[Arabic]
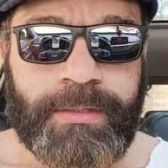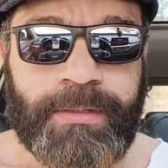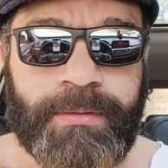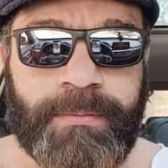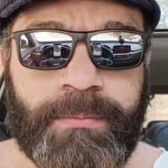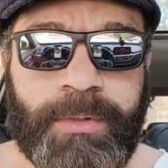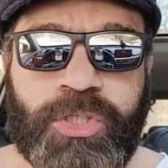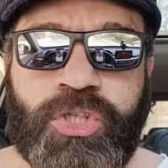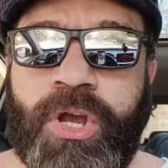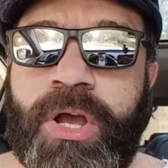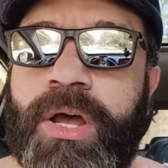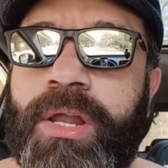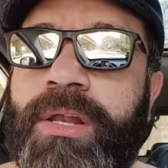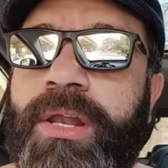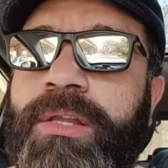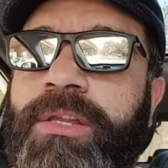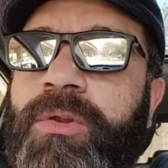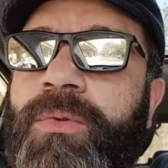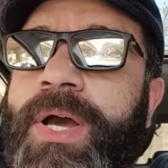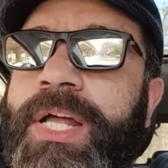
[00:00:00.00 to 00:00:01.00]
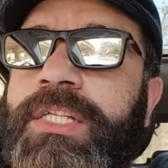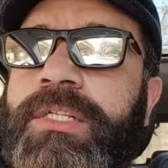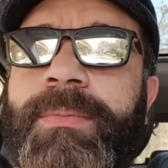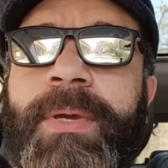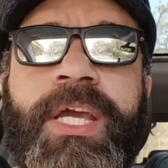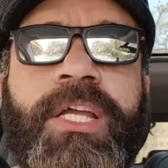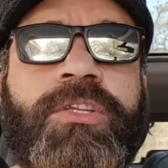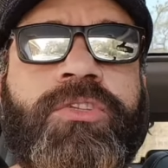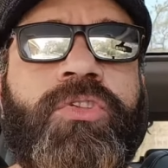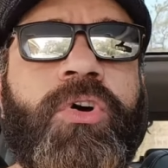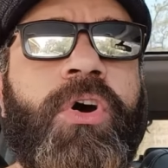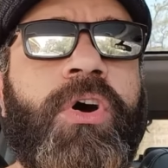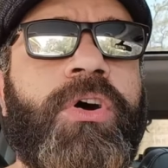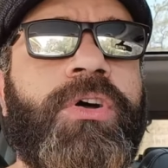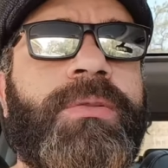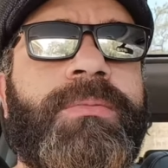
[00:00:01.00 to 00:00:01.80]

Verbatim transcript: ما شاء الله دلوقتي بقيت تقعد